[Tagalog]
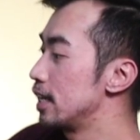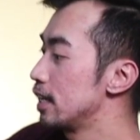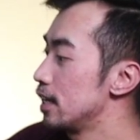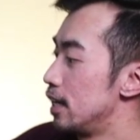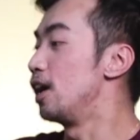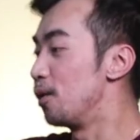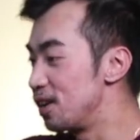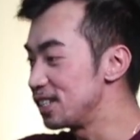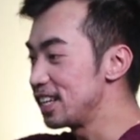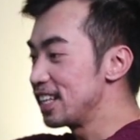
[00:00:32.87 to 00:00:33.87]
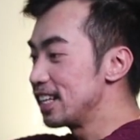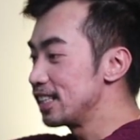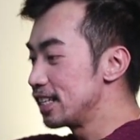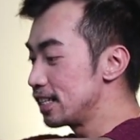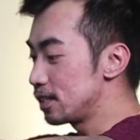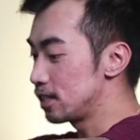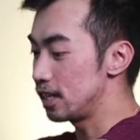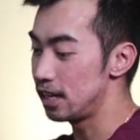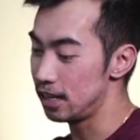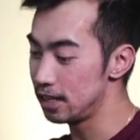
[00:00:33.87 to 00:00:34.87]
thing, I want to say that
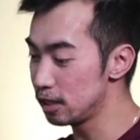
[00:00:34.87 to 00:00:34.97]
this uh,